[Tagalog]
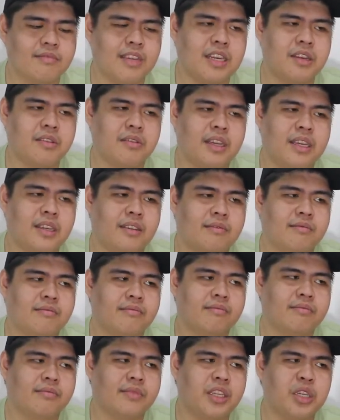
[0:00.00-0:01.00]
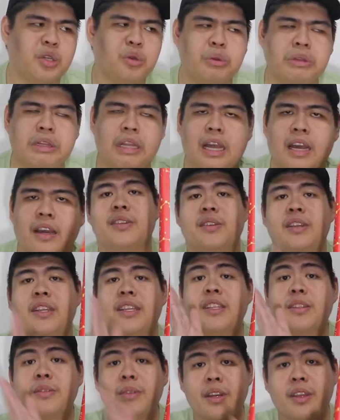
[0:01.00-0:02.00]
anyway, cute lang. So,
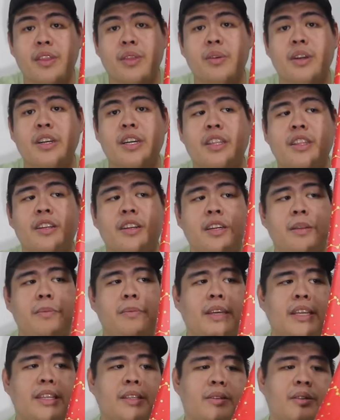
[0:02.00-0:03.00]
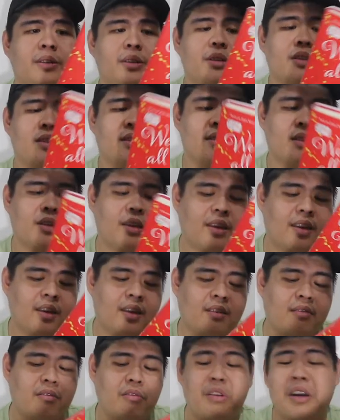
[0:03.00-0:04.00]
this is worth 230 pesos.
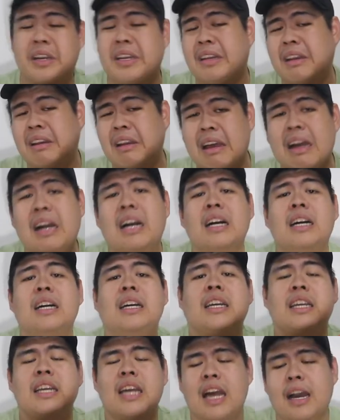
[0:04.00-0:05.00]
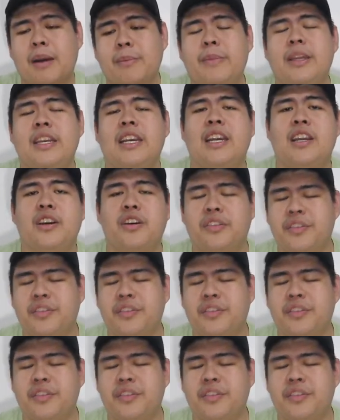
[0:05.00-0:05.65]
1 lang ang binili ko